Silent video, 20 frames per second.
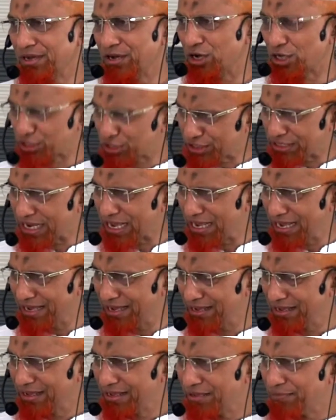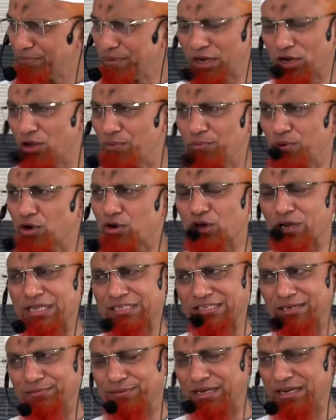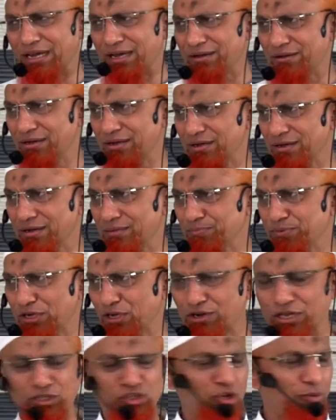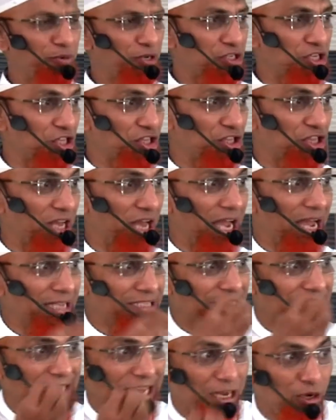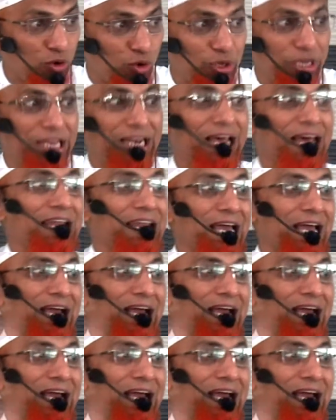হজটা বিলম্ব করা যাবে না প্রিয় রাসুল বলছেন তাজ্জালু ইলাল